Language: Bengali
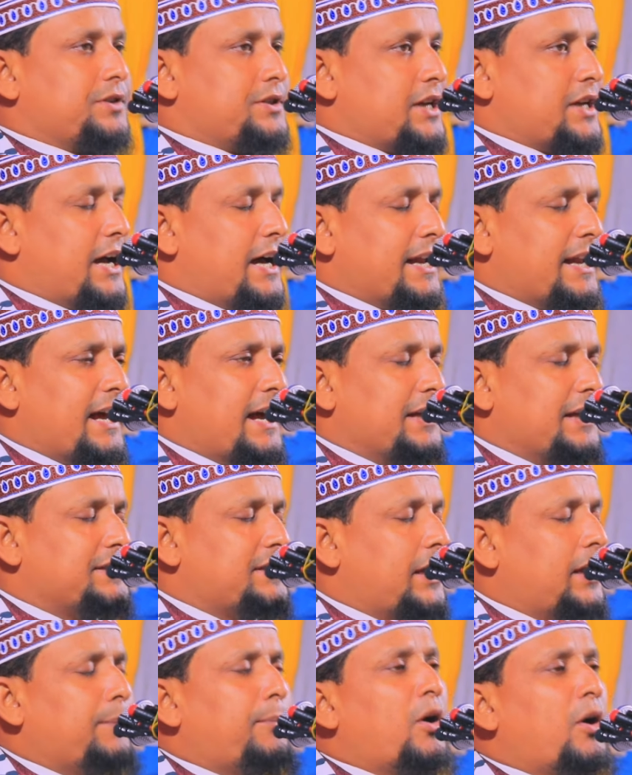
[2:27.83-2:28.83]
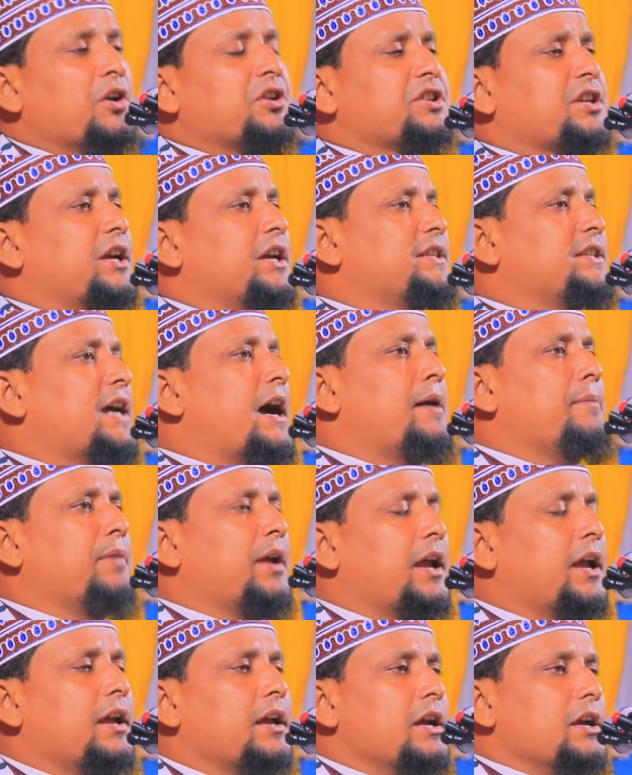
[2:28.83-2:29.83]
যারা দিবসে
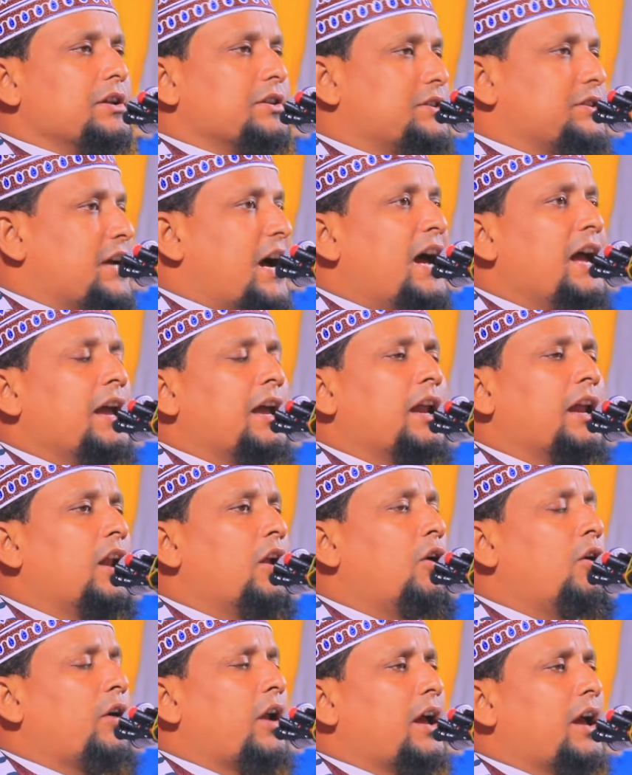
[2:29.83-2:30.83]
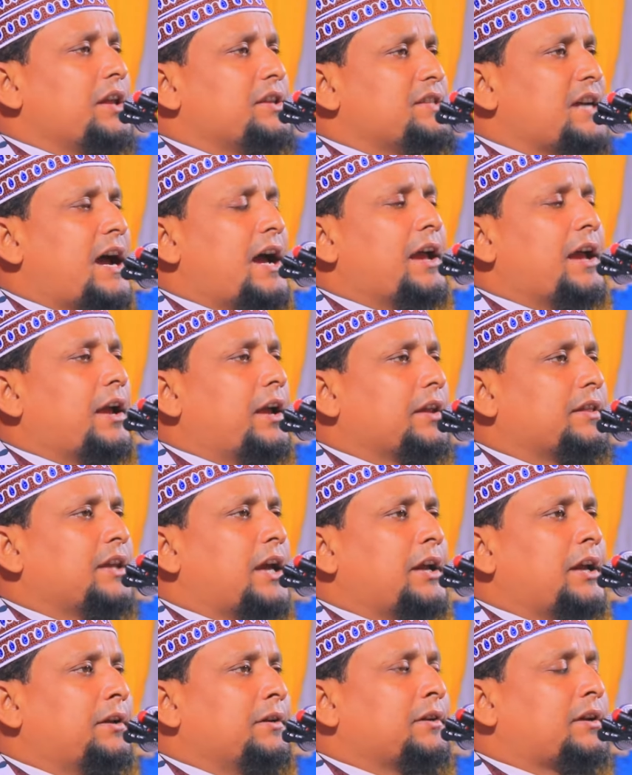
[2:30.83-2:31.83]
জামি যায় লড়ে যায়
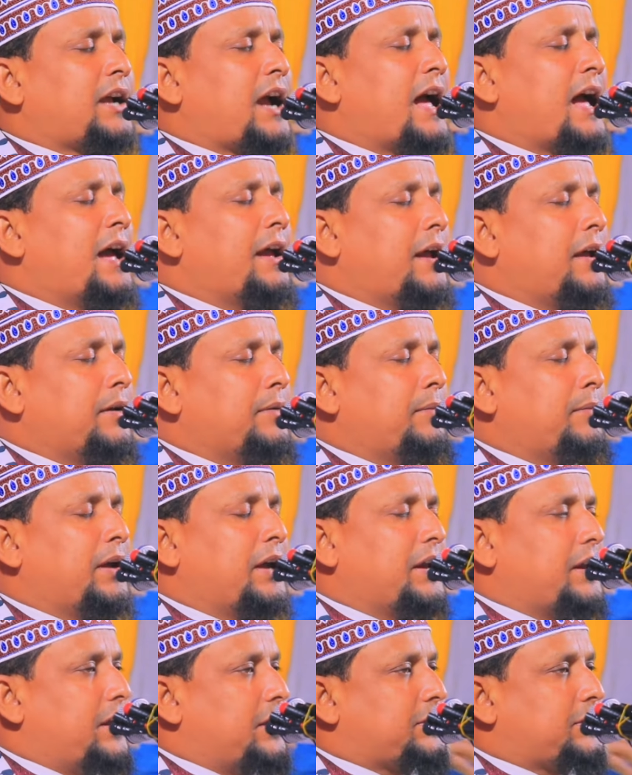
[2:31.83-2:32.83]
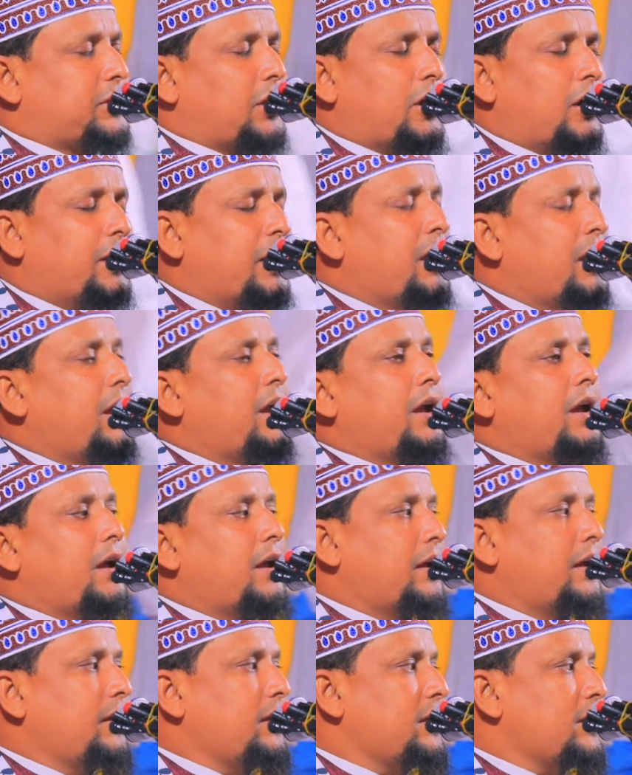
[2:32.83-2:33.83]
দিন কায়েমের তরে
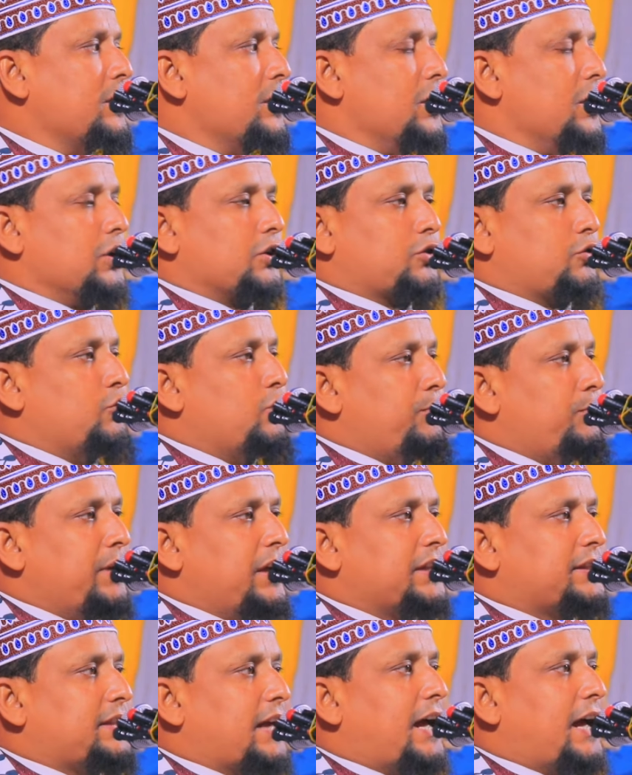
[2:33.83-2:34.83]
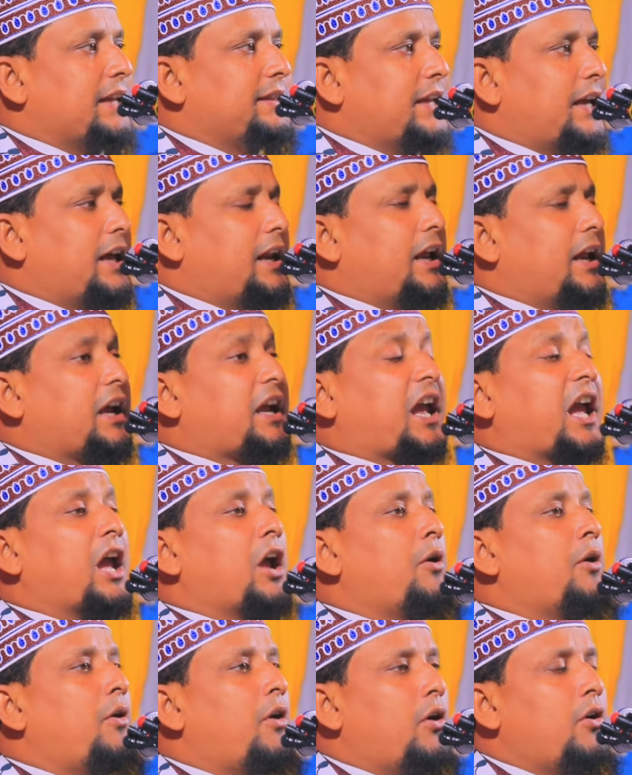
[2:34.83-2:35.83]
তুমি তাদের
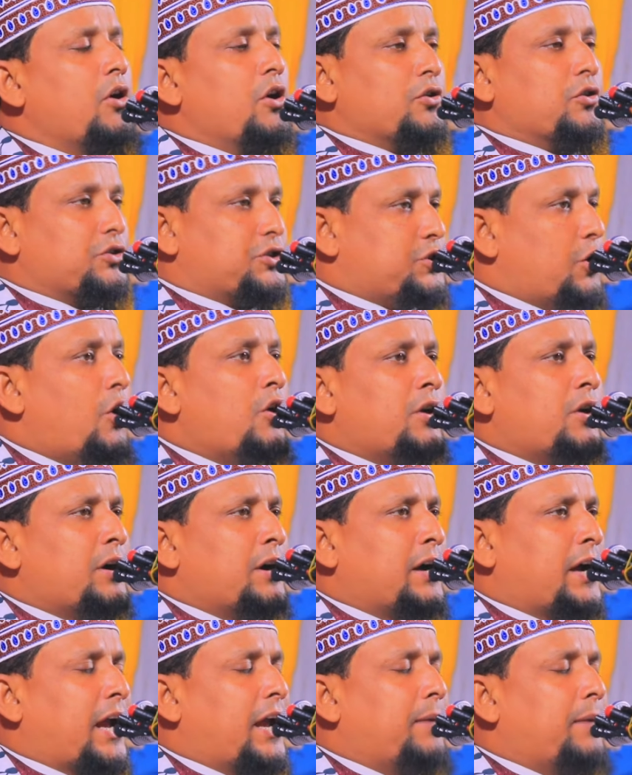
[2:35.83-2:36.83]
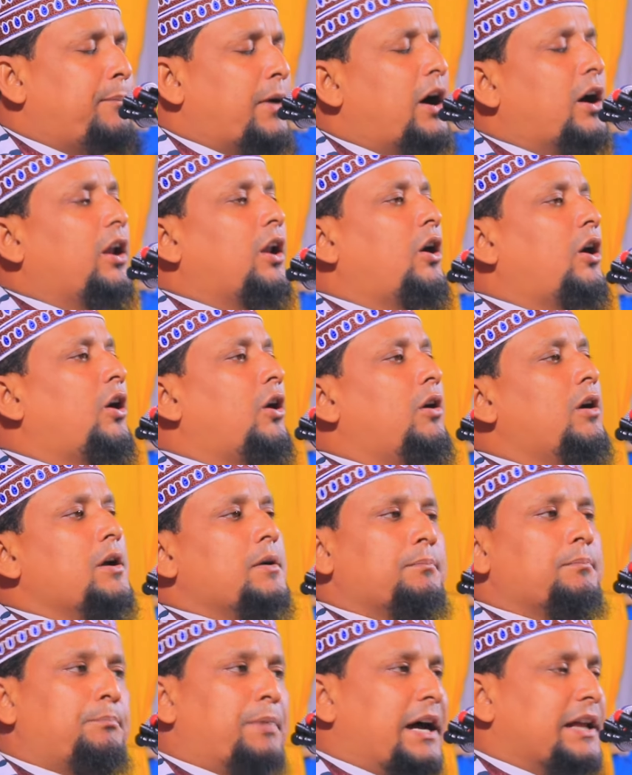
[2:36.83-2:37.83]
কেউ জঙ্গি বলো
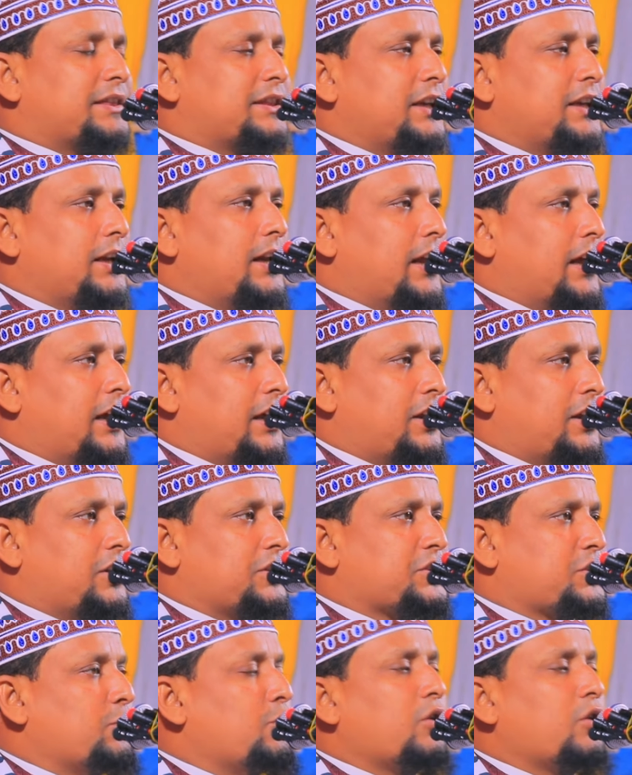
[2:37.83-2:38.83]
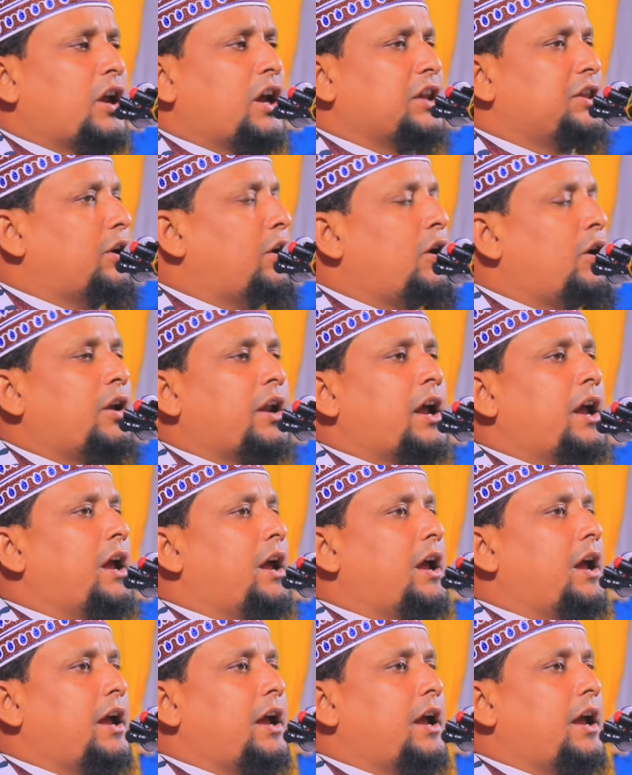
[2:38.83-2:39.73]
বাতিলের সুর ধরে